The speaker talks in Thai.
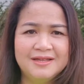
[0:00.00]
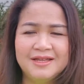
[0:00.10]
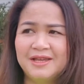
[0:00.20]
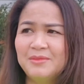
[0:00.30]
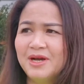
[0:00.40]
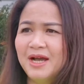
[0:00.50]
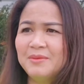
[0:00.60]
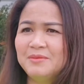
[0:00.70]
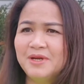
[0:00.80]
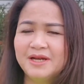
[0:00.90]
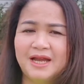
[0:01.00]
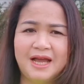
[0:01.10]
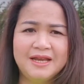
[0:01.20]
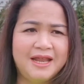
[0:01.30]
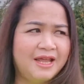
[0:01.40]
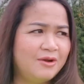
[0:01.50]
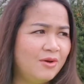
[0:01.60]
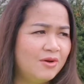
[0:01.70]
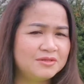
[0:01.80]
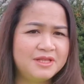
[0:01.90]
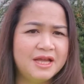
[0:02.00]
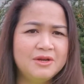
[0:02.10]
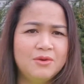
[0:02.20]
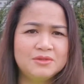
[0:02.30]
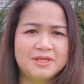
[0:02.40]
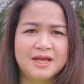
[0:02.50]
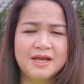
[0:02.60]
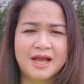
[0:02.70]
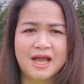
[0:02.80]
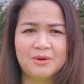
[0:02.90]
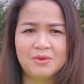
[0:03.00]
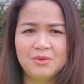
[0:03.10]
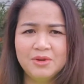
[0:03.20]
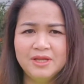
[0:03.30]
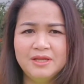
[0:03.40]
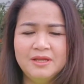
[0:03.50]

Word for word: เห็นไหมคะเพื่อนๆคะแดดออกเสียงนกเสียงกา อุ้ย